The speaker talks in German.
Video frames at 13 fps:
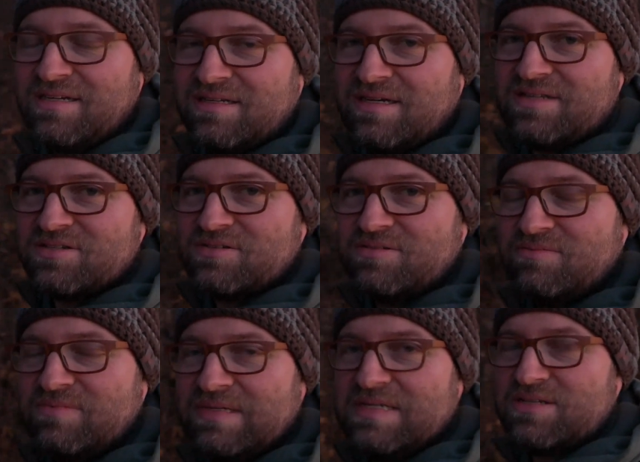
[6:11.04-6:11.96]
Also,
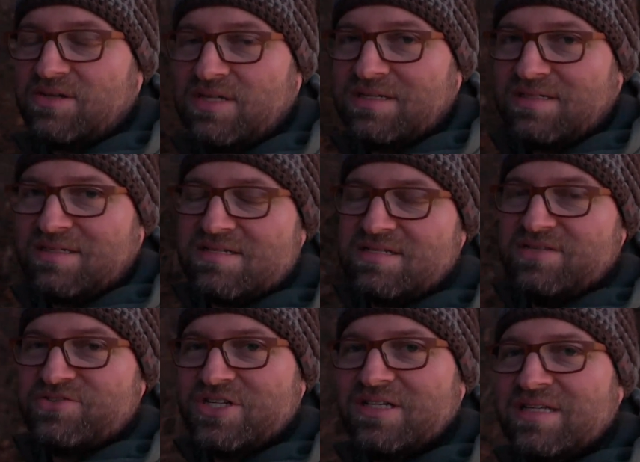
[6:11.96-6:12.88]
wenn die Sonne ganz
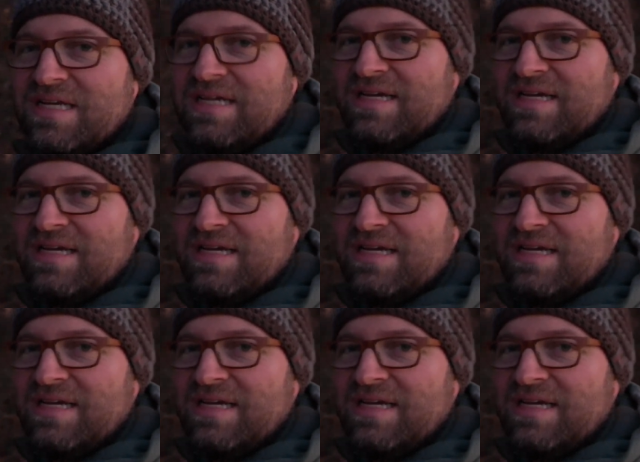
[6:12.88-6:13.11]
tief steht.